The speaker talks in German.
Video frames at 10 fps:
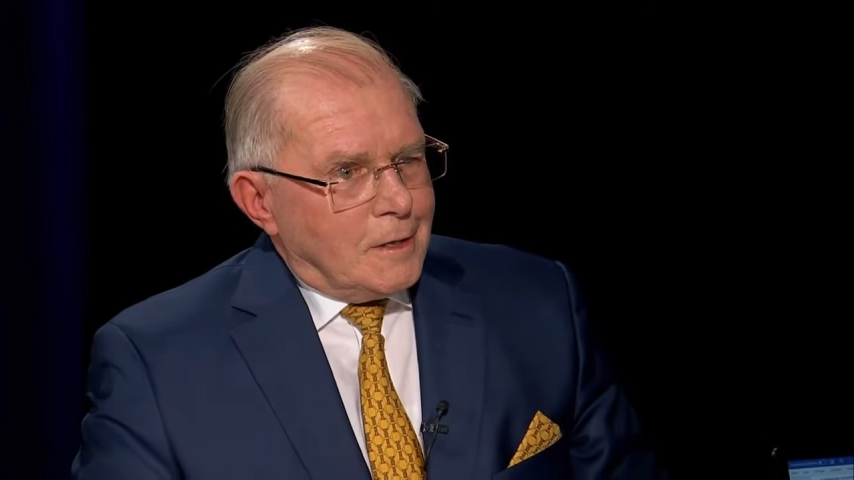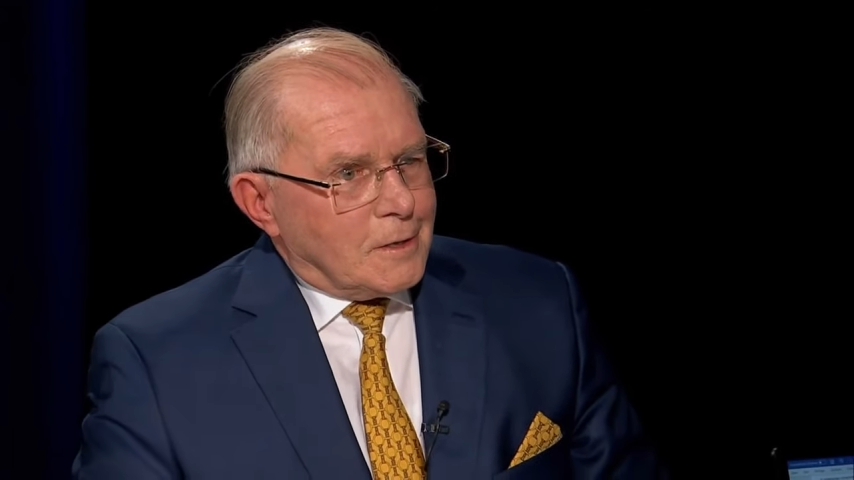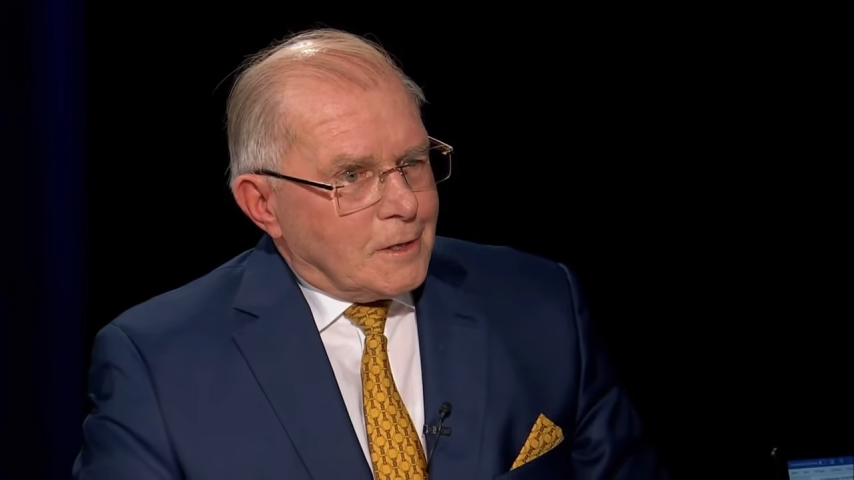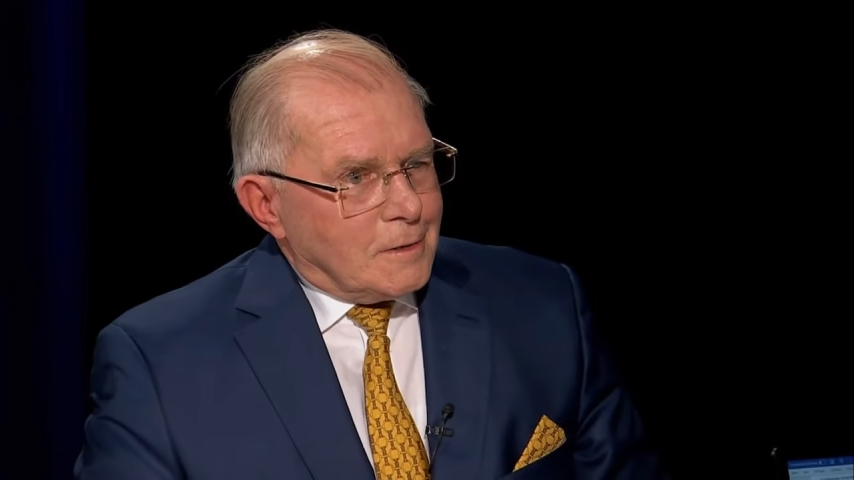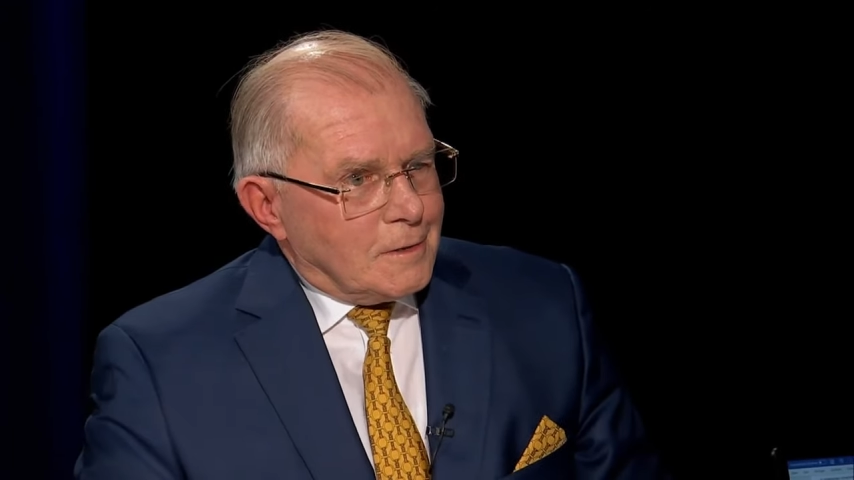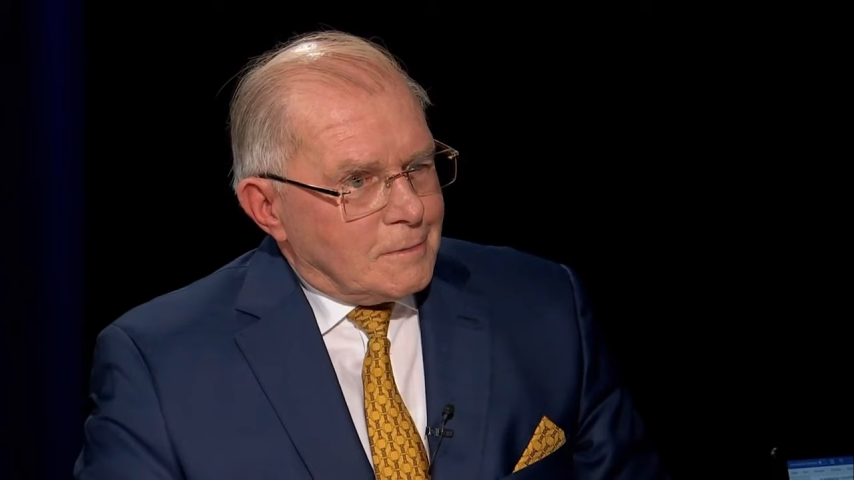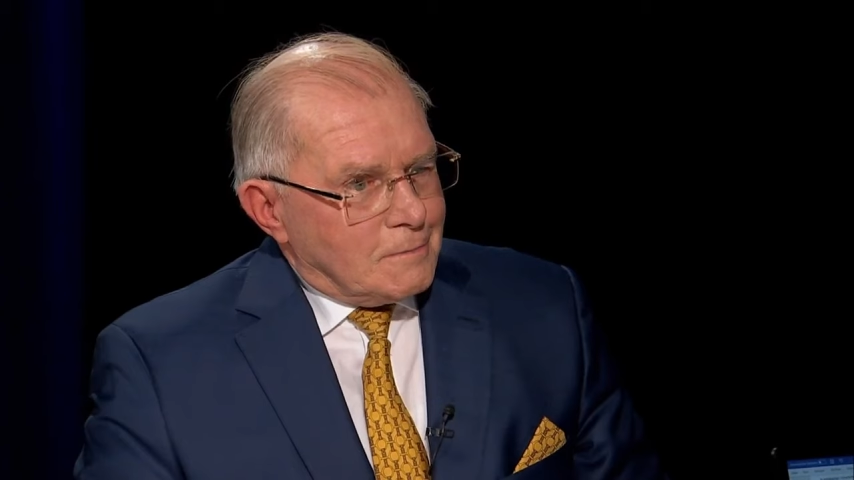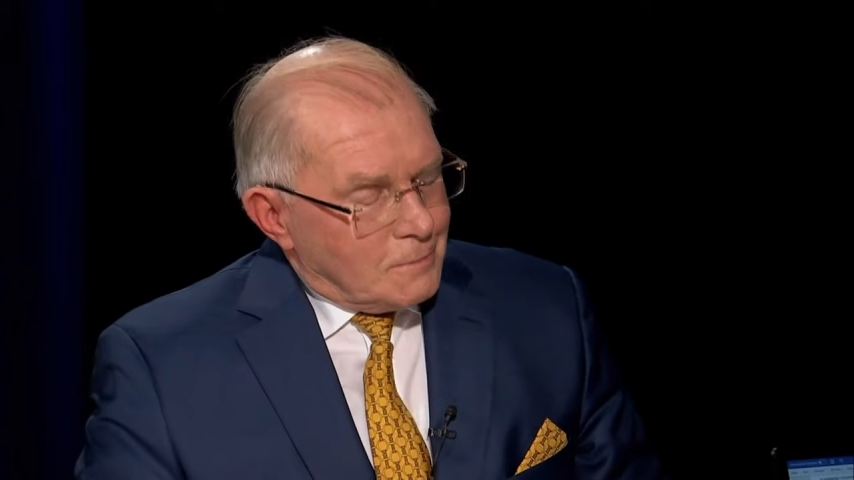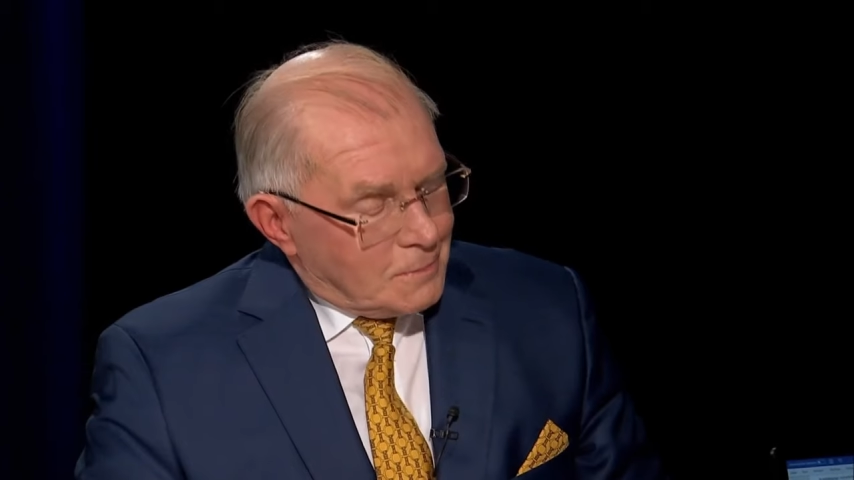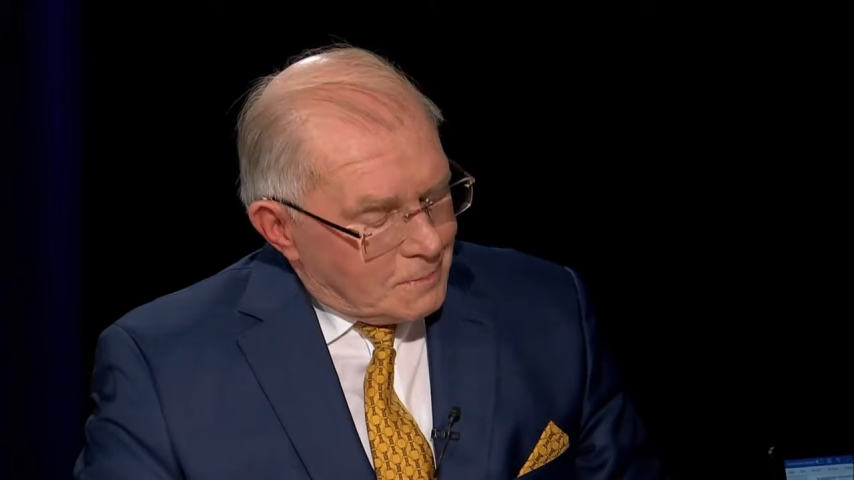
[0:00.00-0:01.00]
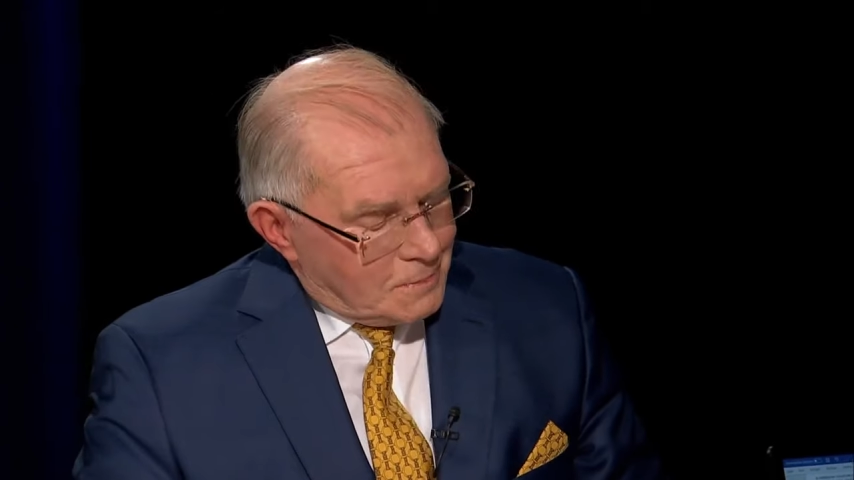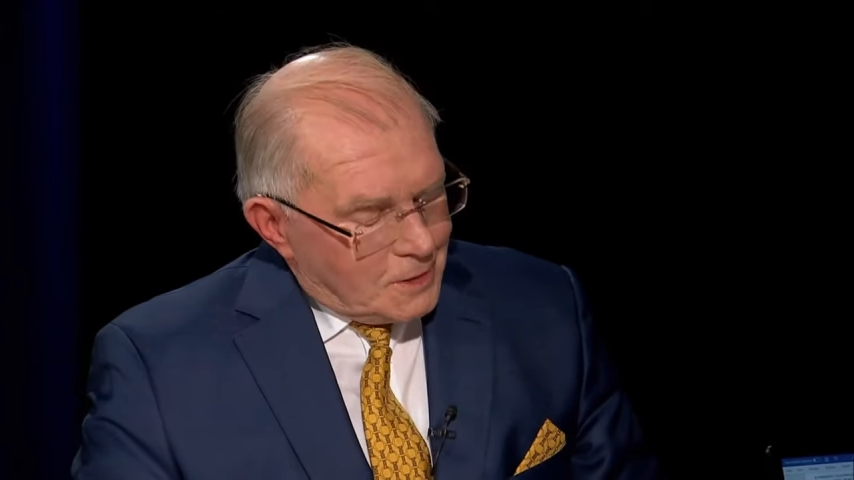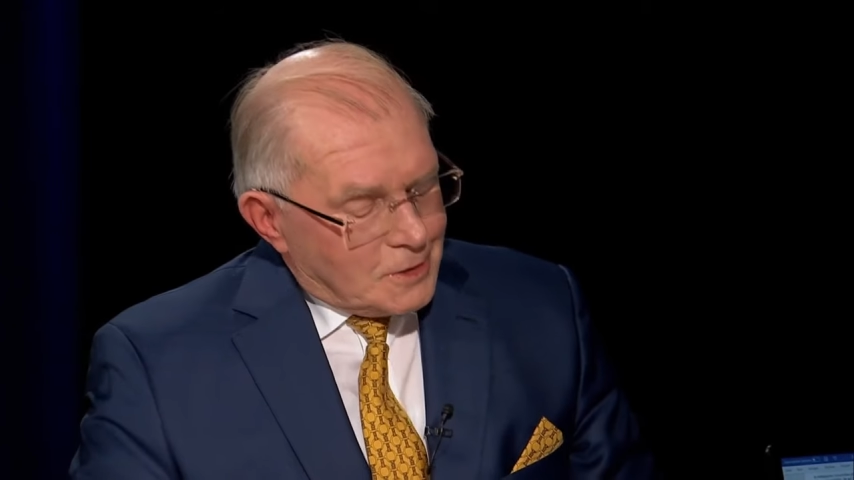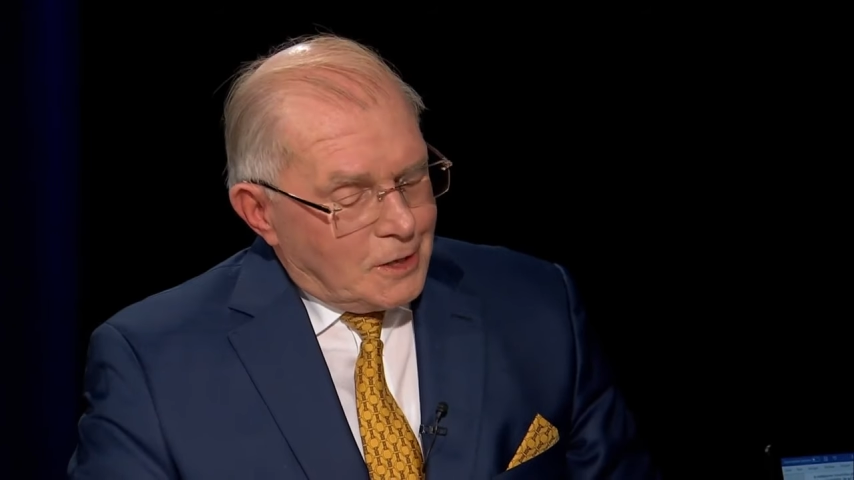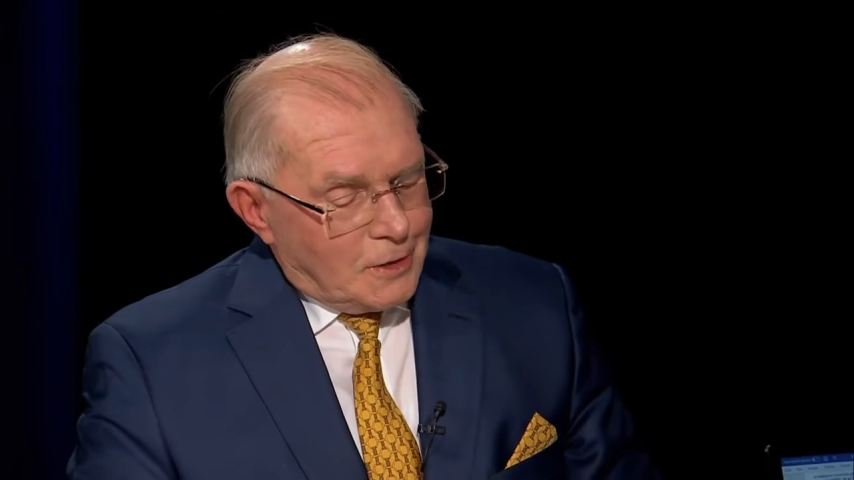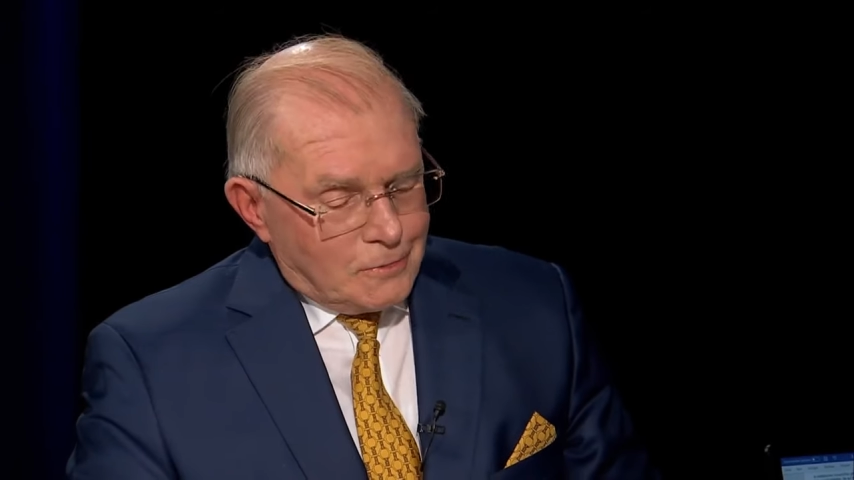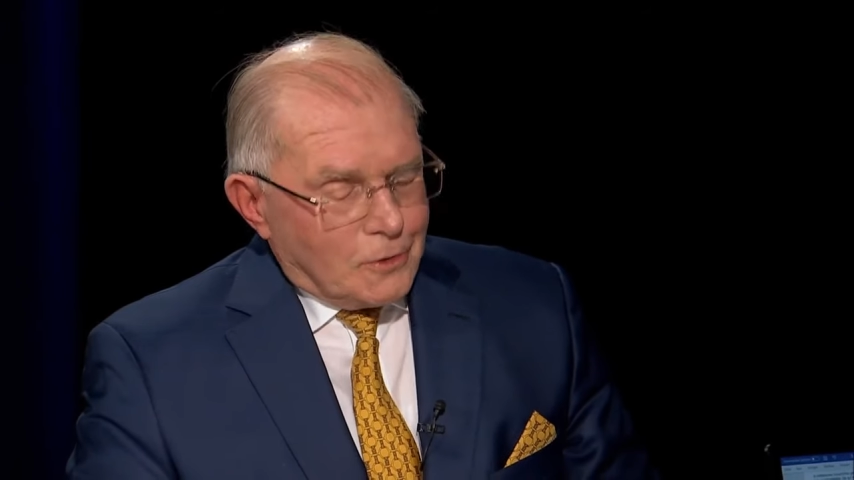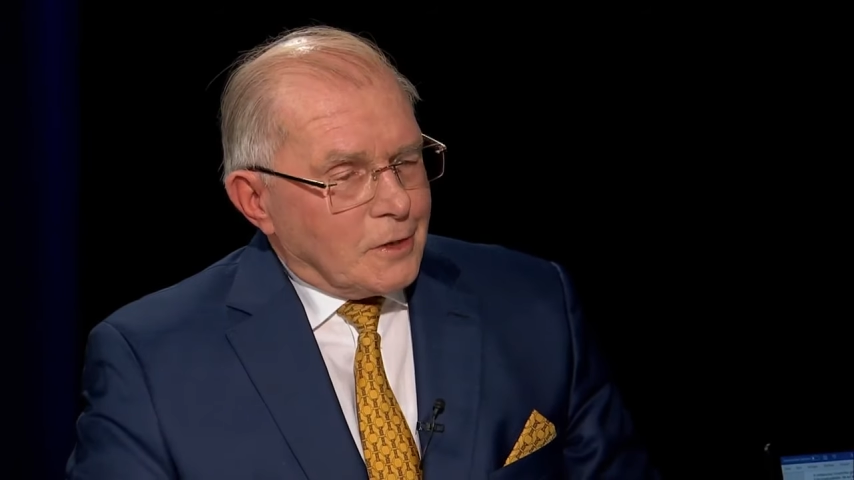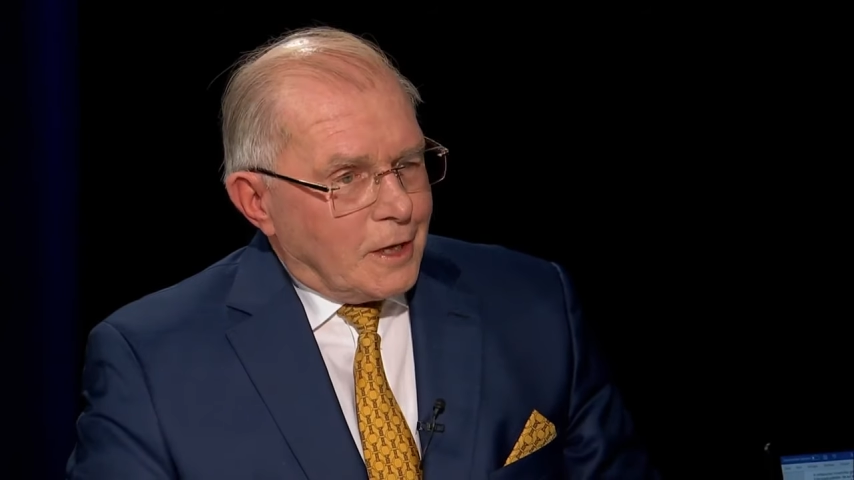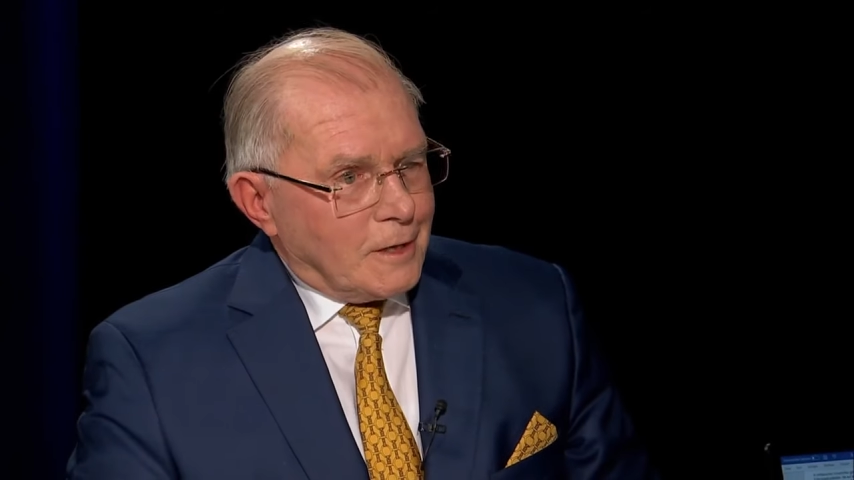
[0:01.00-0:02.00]
Nein. Dann ist die
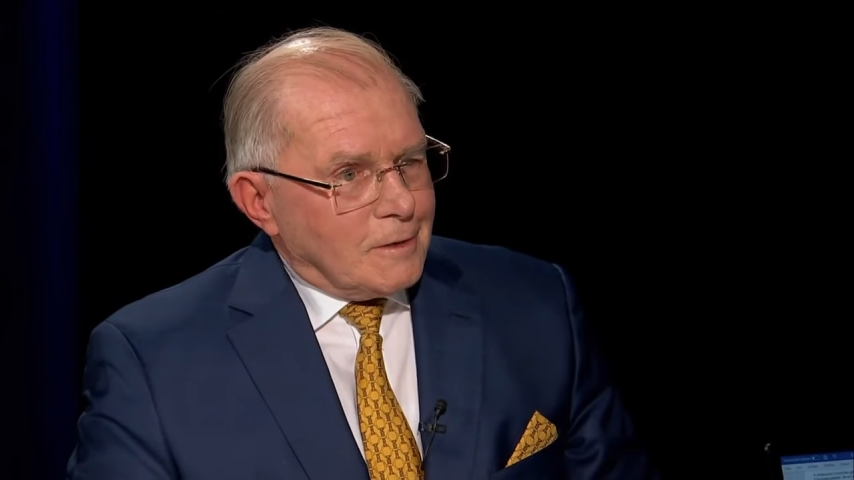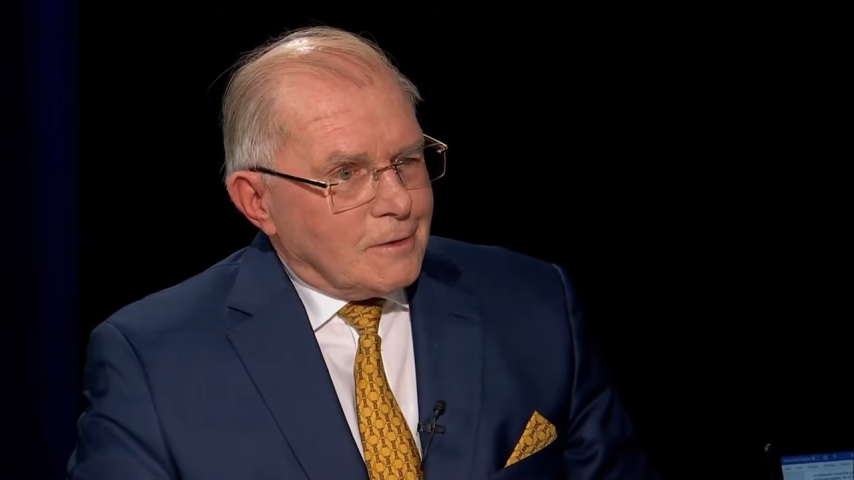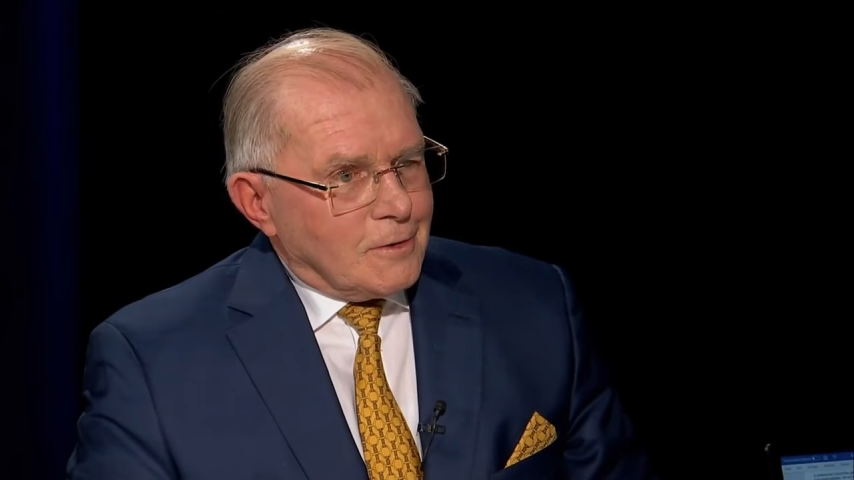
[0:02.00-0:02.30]
Antwort nein.